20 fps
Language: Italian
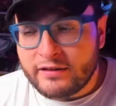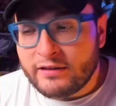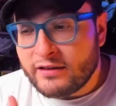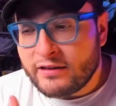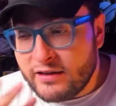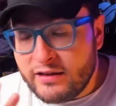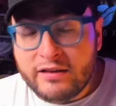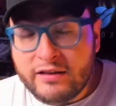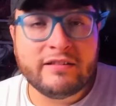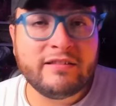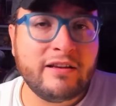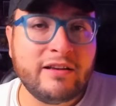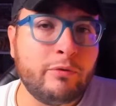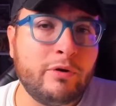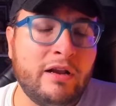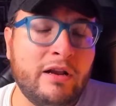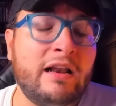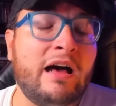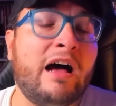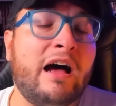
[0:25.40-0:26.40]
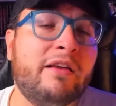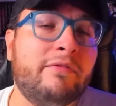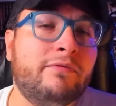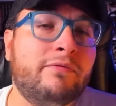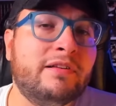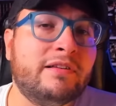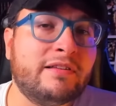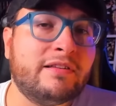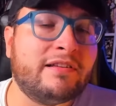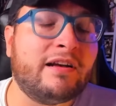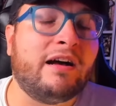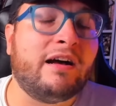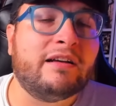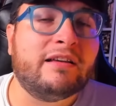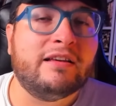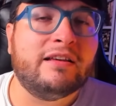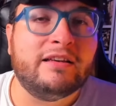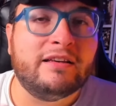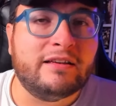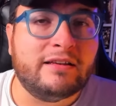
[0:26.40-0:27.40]
chi segue le live sa
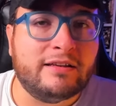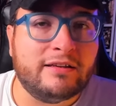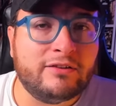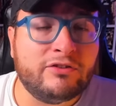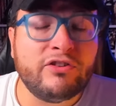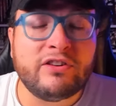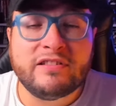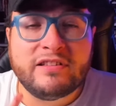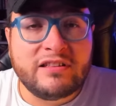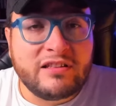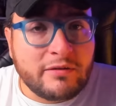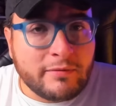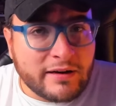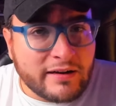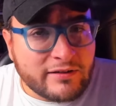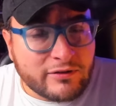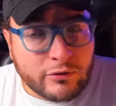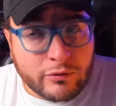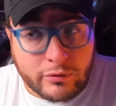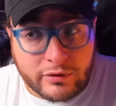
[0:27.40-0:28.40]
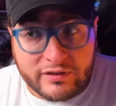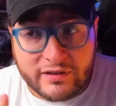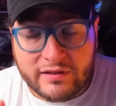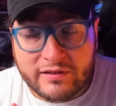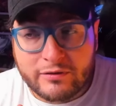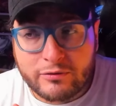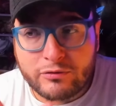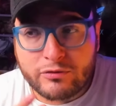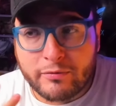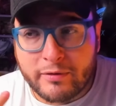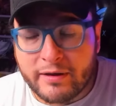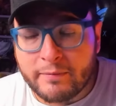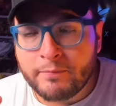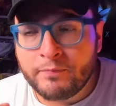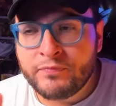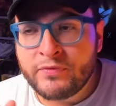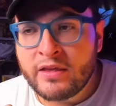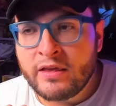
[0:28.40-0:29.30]
che già settimana scorsa, secondo me,